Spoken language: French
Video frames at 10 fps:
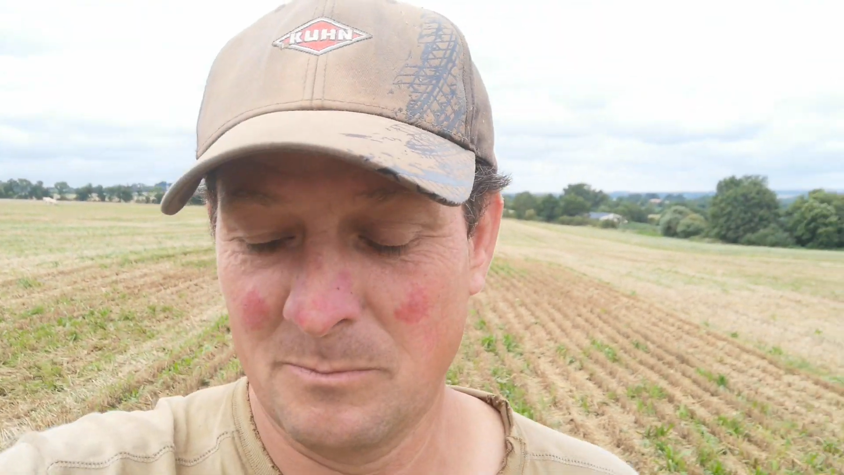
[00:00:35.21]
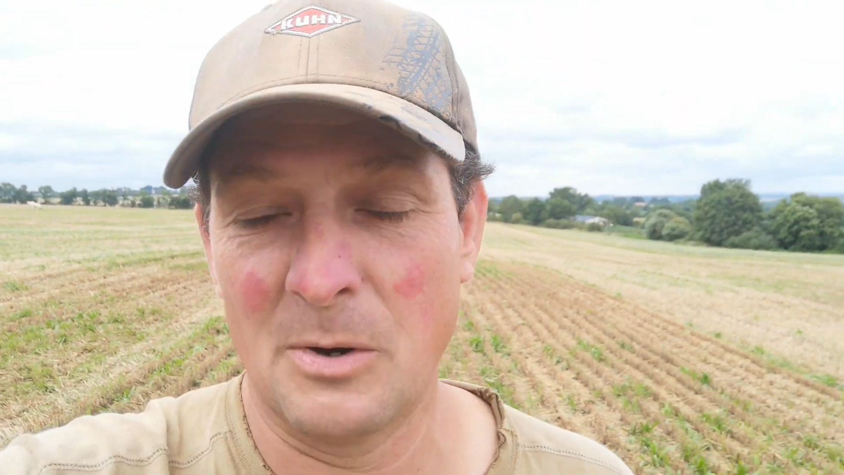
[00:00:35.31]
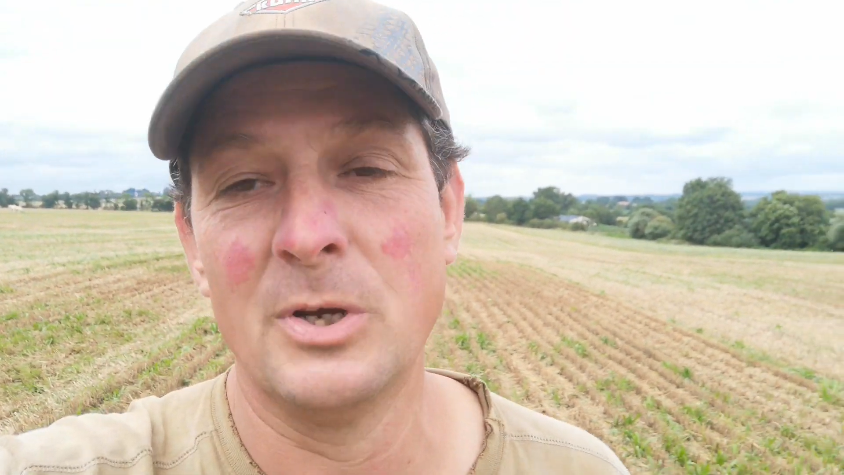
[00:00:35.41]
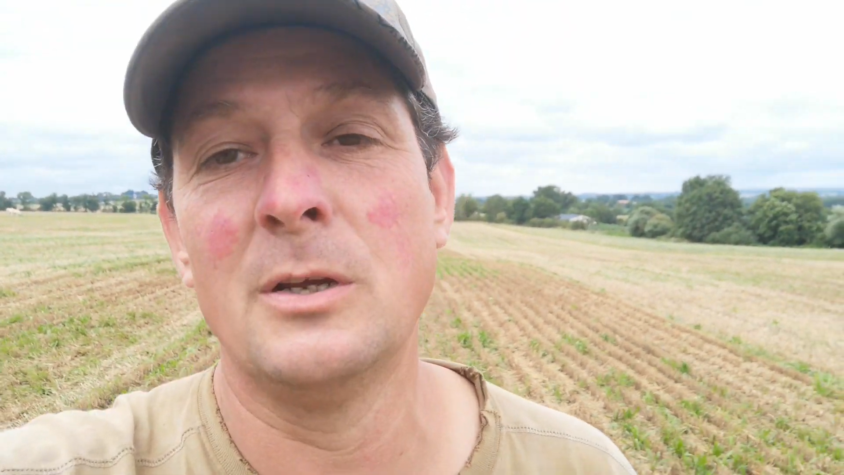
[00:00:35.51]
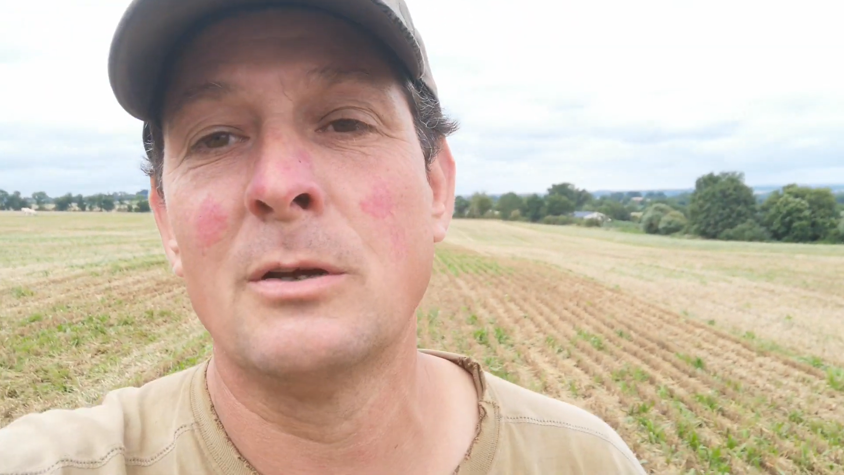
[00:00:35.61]

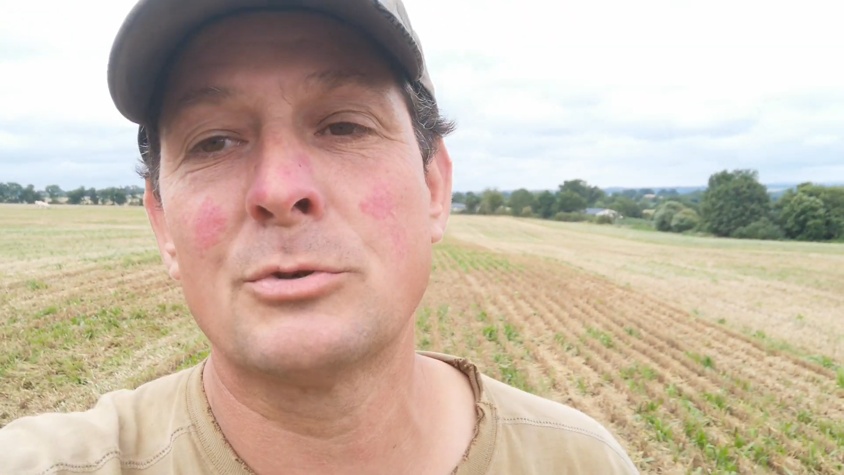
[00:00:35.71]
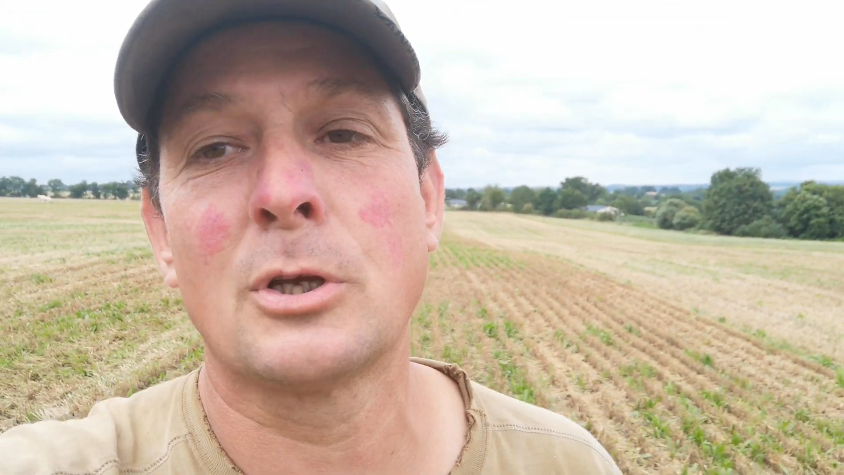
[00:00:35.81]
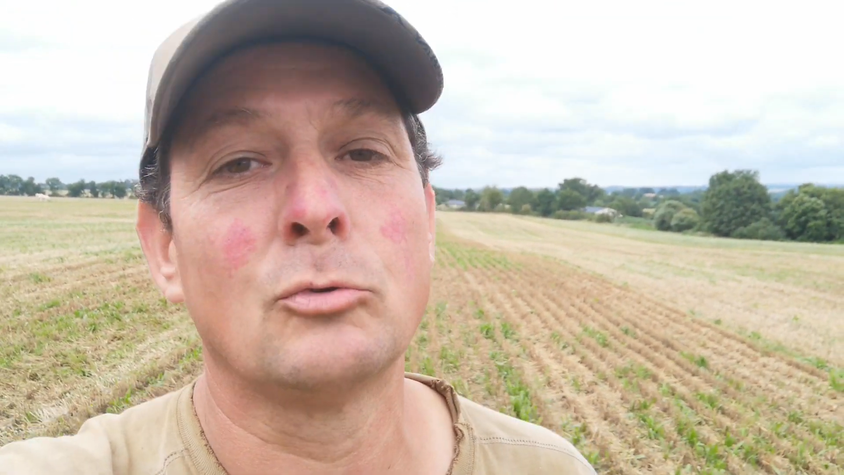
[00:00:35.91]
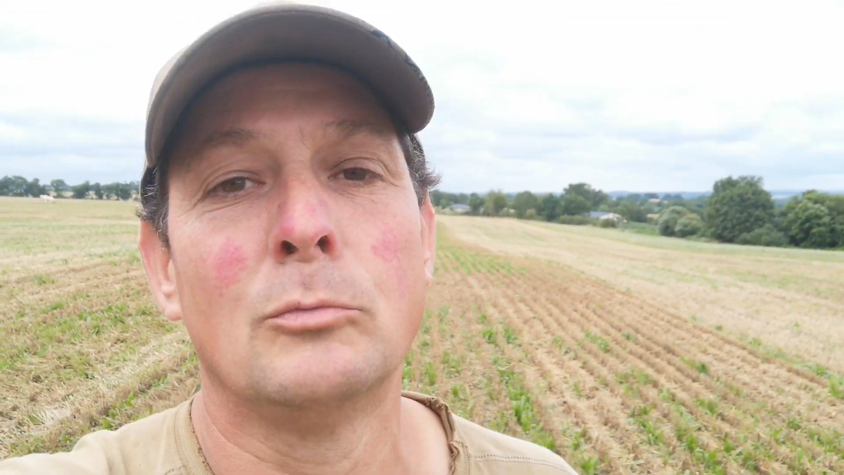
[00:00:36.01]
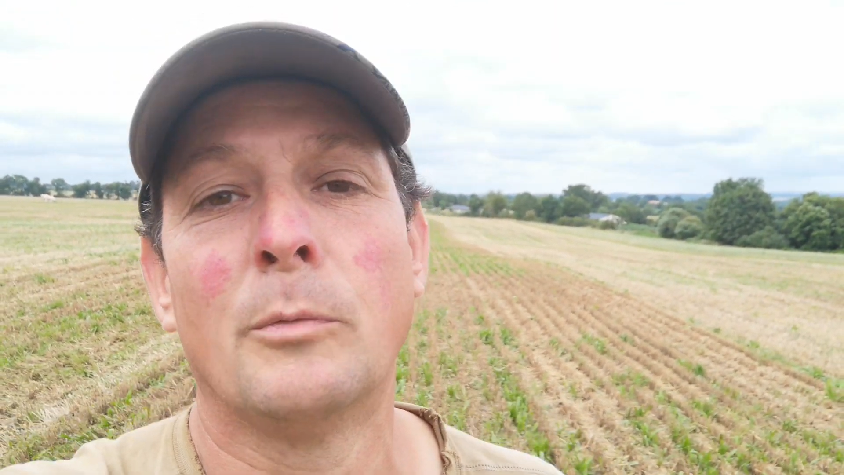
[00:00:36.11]
Bah oui, parce
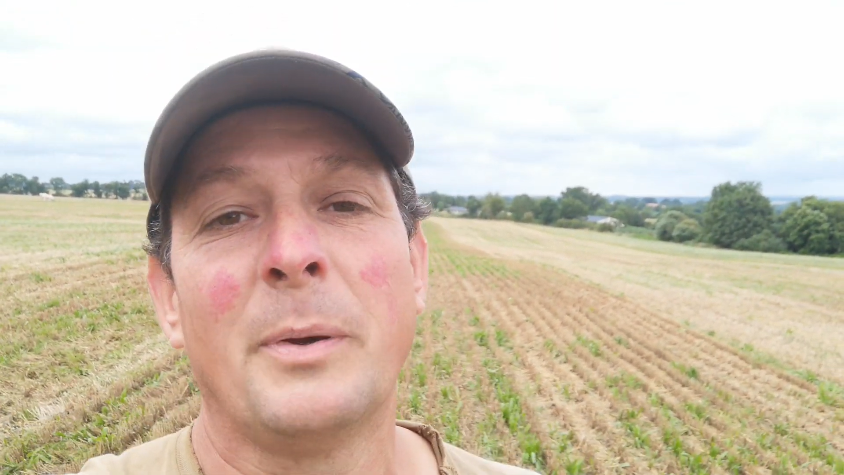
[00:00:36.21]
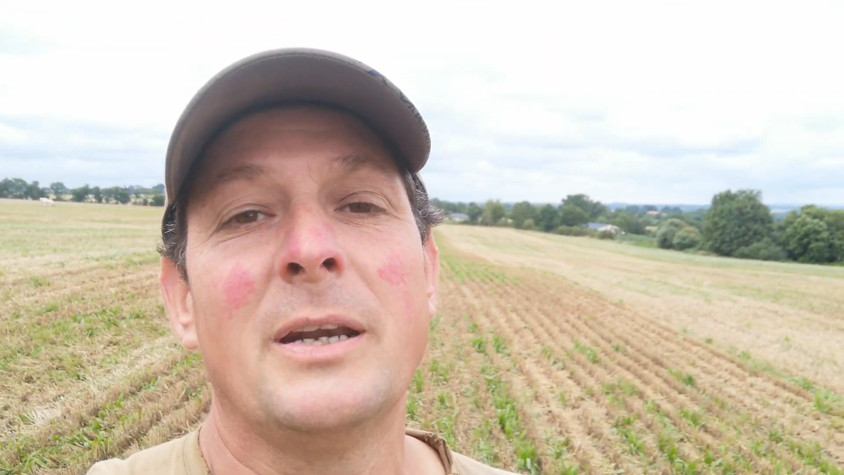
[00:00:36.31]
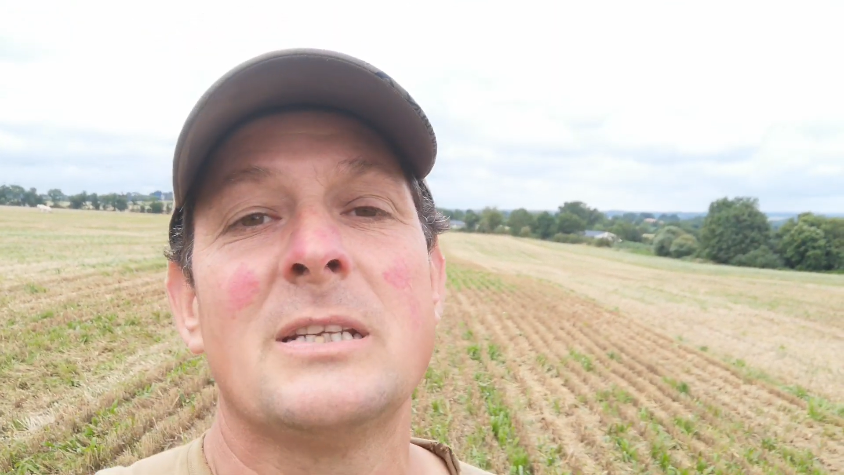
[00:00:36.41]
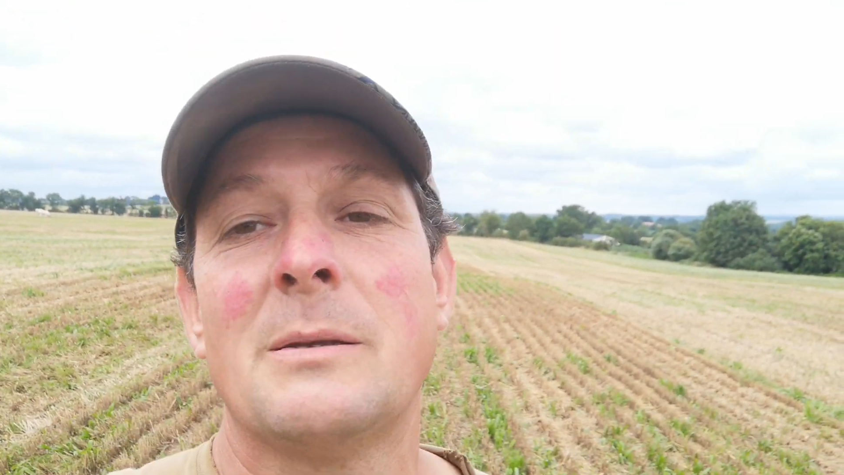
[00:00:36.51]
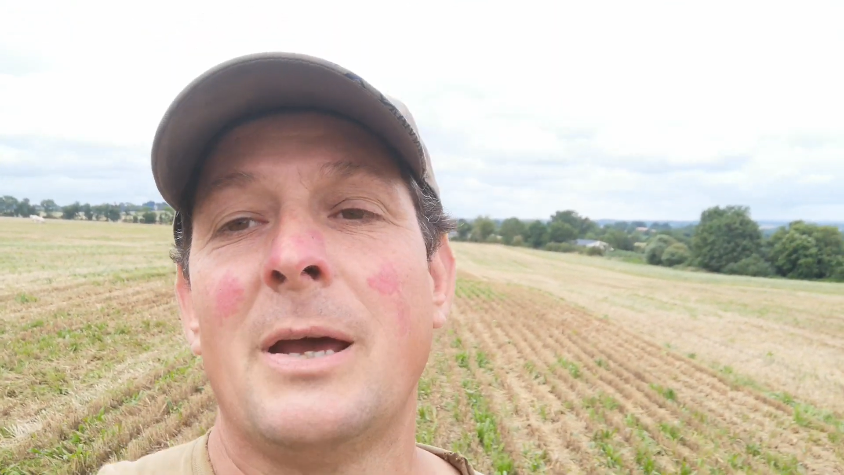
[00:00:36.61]
que tout le monde parle des